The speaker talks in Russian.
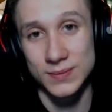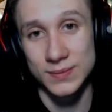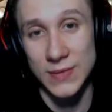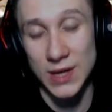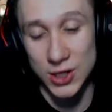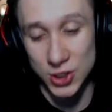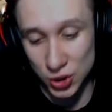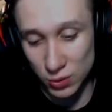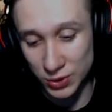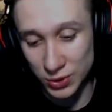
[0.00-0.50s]

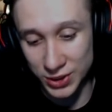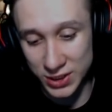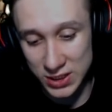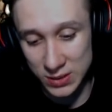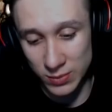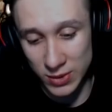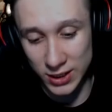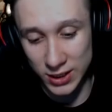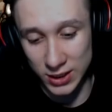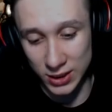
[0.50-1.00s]
Чтобы
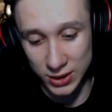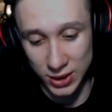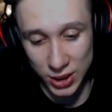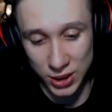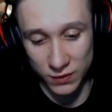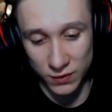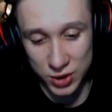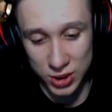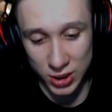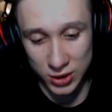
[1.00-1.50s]
насобирать на
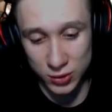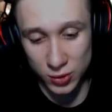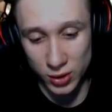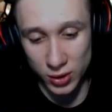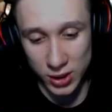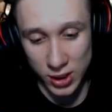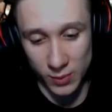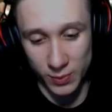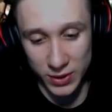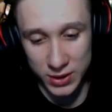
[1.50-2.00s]
третьего шахтера,
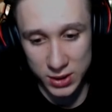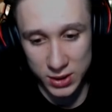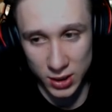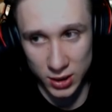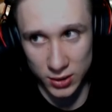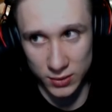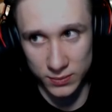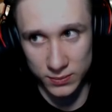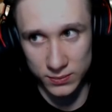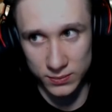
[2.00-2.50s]
я
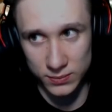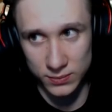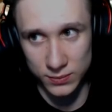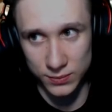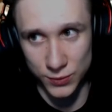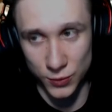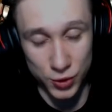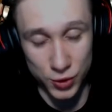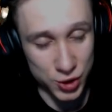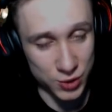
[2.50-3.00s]
потел
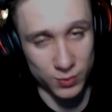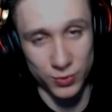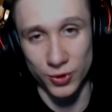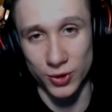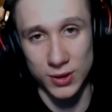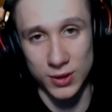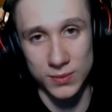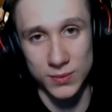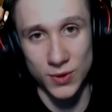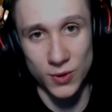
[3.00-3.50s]
очень много.
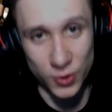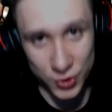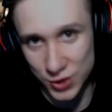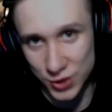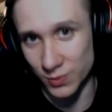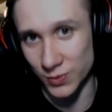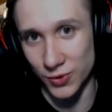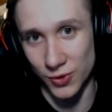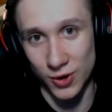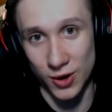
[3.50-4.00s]

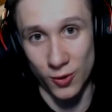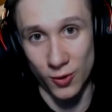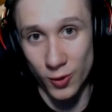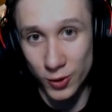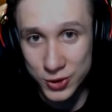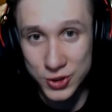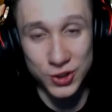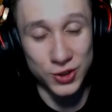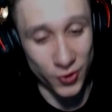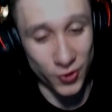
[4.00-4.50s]
Очень много.
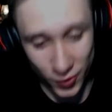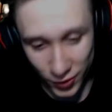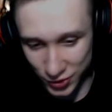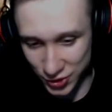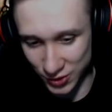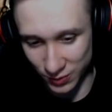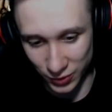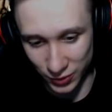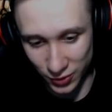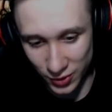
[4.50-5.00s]

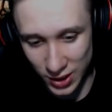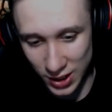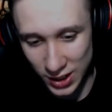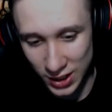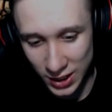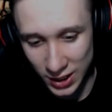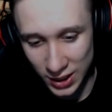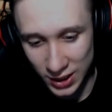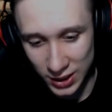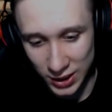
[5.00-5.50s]
Очень-очень много.
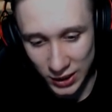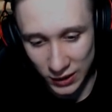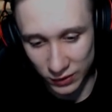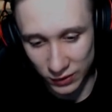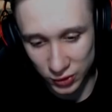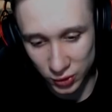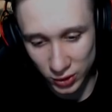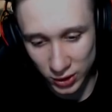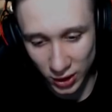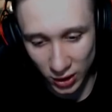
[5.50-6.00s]
И в
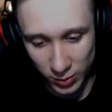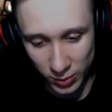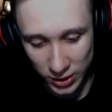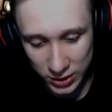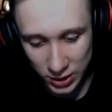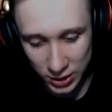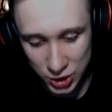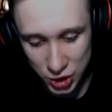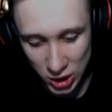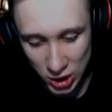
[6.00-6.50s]
итоге,
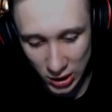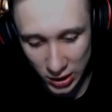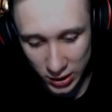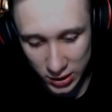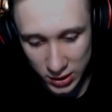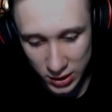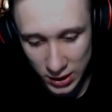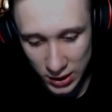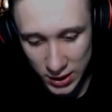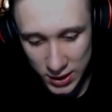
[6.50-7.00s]
ребята,
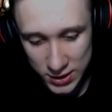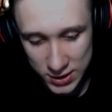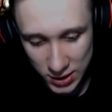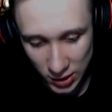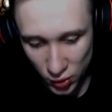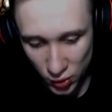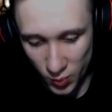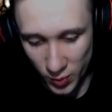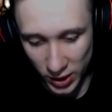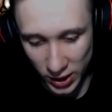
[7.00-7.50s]
челик с
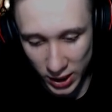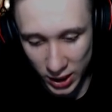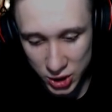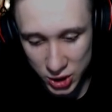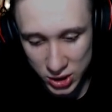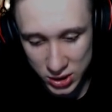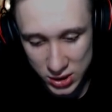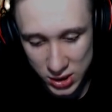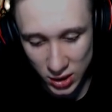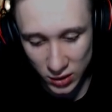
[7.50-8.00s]
такой
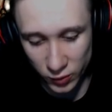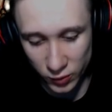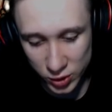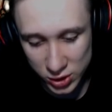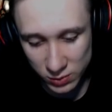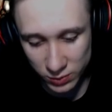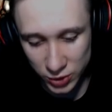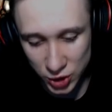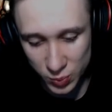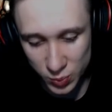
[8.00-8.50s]
прокачкой сделал
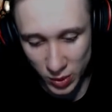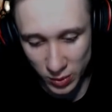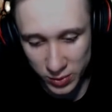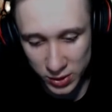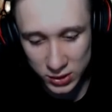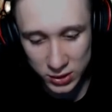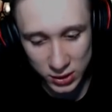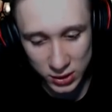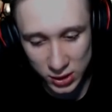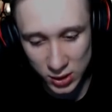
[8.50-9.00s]
8000
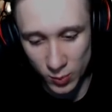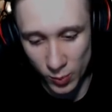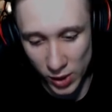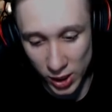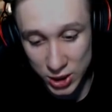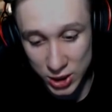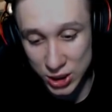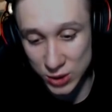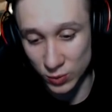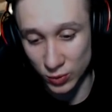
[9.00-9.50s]
побед и
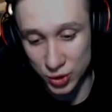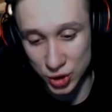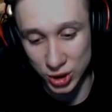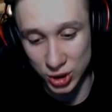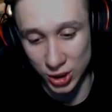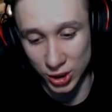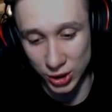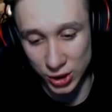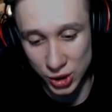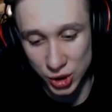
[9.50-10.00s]
максимум
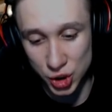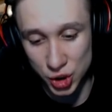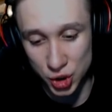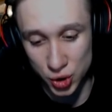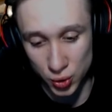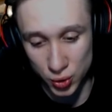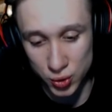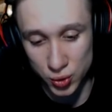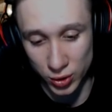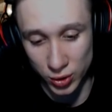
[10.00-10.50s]

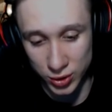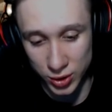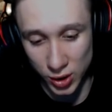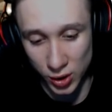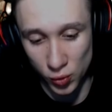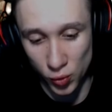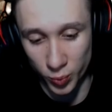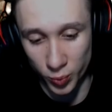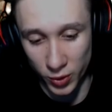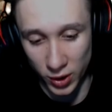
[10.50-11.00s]
4643
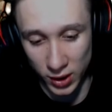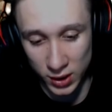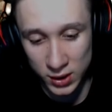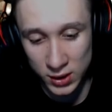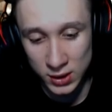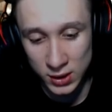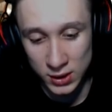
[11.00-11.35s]
кубка.